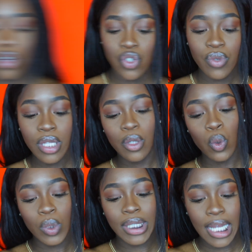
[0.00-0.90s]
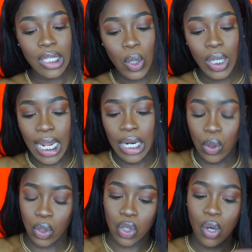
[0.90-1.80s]
Ensuite, concernant la
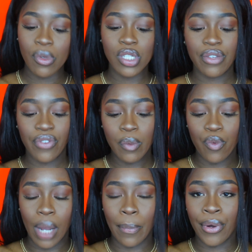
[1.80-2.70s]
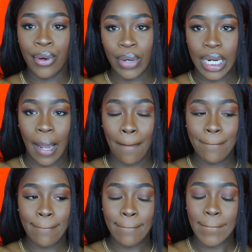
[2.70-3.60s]
langue, comment j'ai fait pour apprendre l'anglais
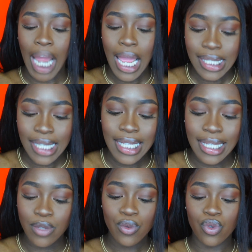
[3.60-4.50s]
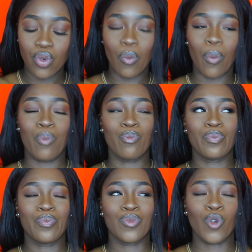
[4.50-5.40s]
Ça, c'est une question que je comprends
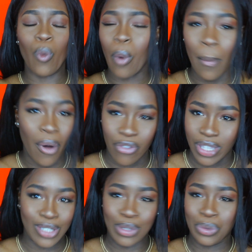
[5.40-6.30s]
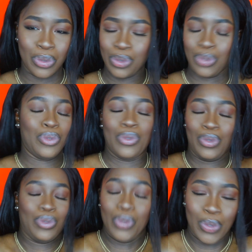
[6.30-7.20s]
comprends pas en fait. Je,
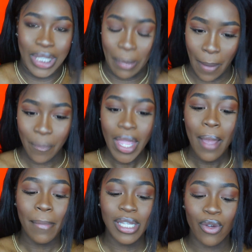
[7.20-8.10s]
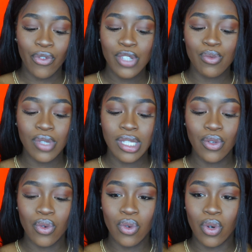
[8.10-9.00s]
je sais pas. Parce qu'en fait, je me dis
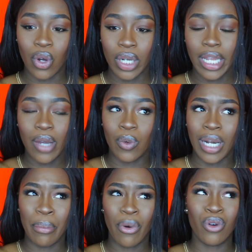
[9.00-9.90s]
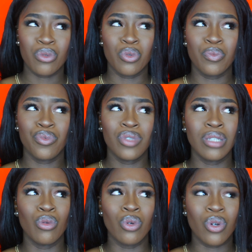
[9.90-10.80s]
que l'anglais, on l'apprend depuis
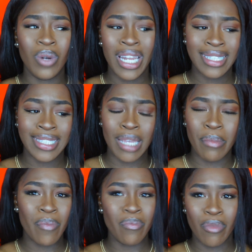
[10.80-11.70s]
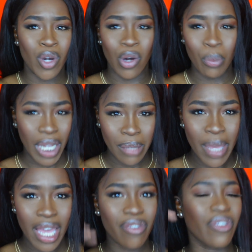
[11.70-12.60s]
le collège et même en
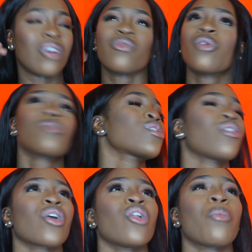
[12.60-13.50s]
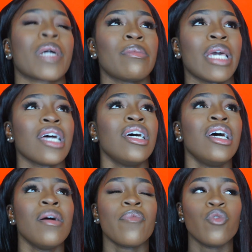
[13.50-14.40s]
primaire. Enfin, on commence l'anglais en primaire.
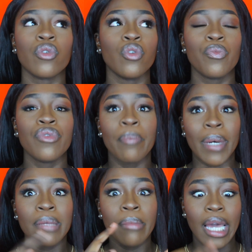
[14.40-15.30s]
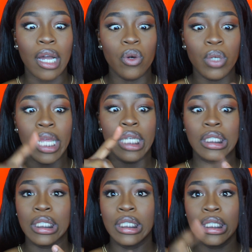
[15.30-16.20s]
Donc depuis primaire, collège,
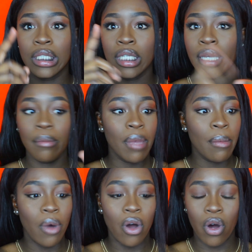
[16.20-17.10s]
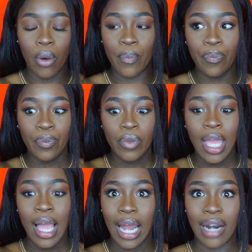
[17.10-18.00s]
lycée, même en,
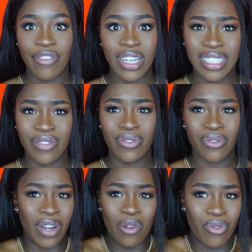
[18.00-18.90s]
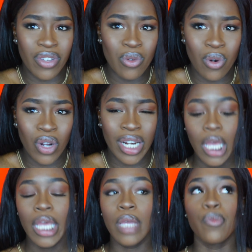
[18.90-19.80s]
à la fac, enfin, on fait de l'anglais.
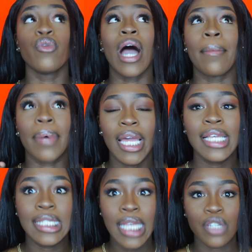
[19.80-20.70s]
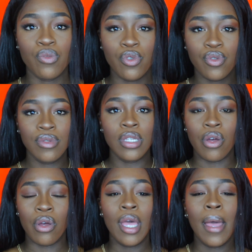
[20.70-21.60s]
Et puis après, certes, je me suis...
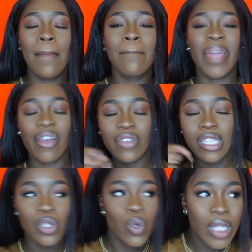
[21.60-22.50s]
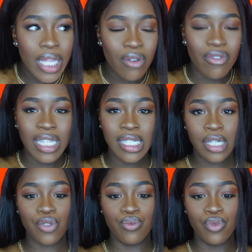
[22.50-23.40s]
Euh, perfectionnée on va
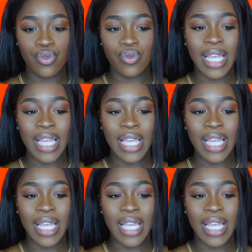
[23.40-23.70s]
dire je me suis